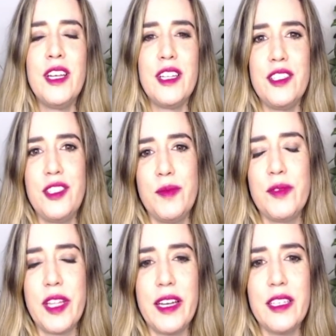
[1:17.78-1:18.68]
de
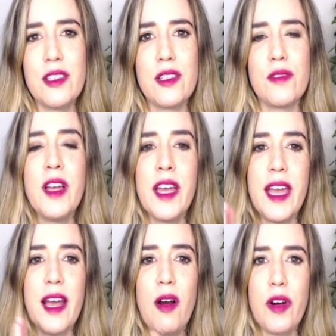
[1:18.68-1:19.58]
mudar isso
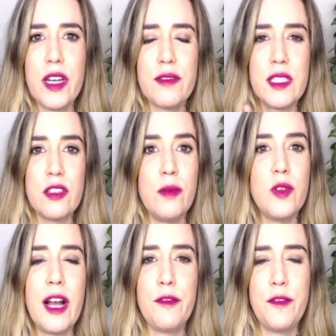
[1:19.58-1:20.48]
é a hora que você toma o
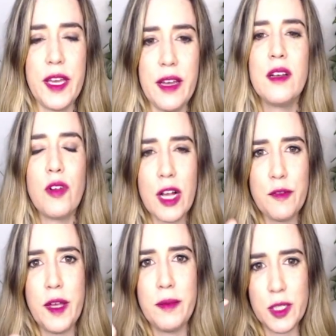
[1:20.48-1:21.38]
café. O
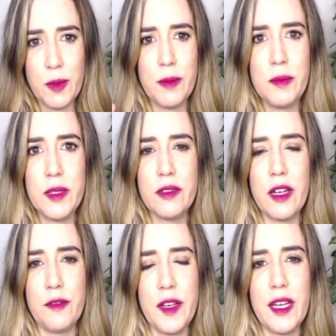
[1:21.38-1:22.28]
café é mesmo, a bebida do
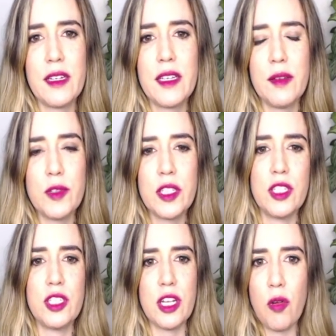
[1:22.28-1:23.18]
café, que muita
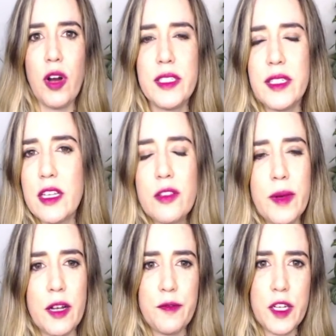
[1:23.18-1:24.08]
gente acorda e tem que
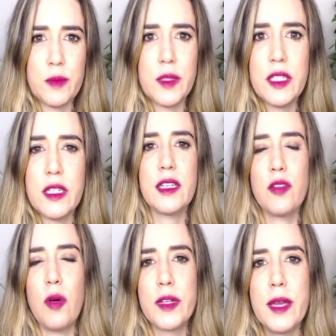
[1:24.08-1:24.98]
tomar café de manhã.
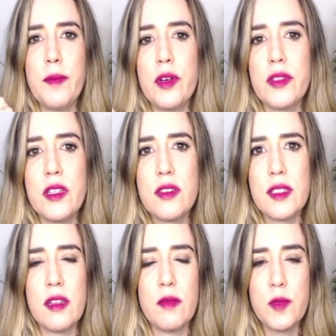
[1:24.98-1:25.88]
Como que é importante
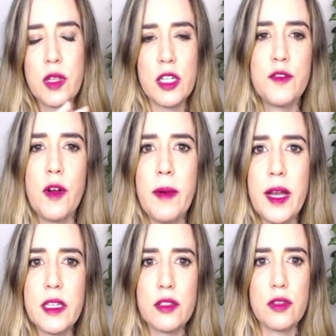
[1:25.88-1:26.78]
você
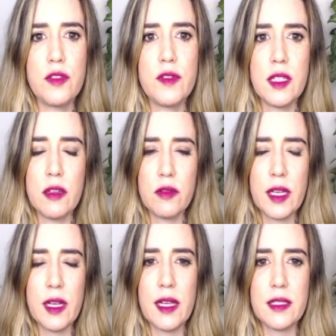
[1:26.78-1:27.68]
transformar isso, de você não
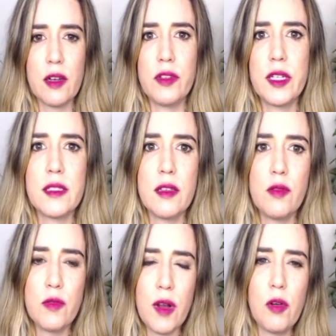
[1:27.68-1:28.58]
ter essa conexão
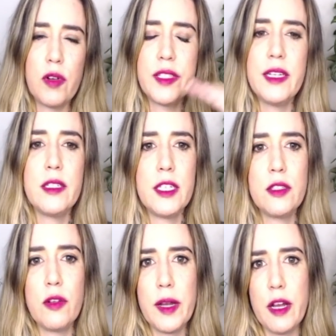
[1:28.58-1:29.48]
com acordar e
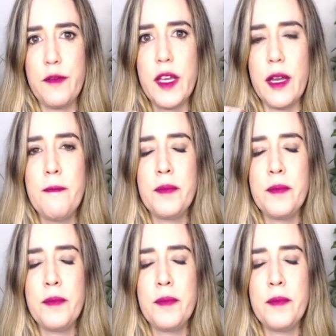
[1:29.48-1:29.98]
tomar café